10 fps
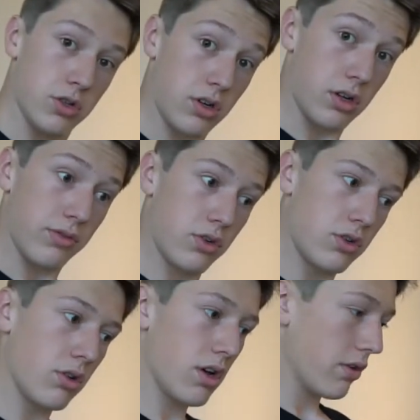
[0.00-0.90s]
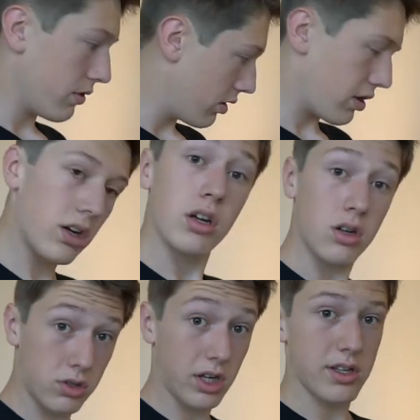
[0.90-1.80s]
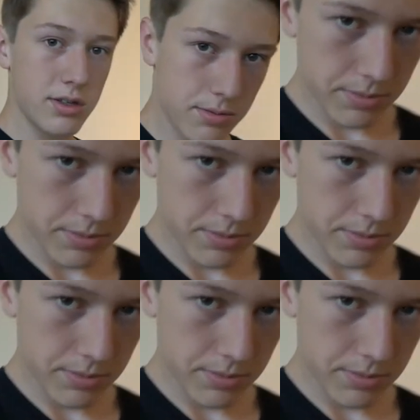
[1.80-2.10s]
muss sogar noch frühstücken, also würde ich sagen, sagen, los geht's.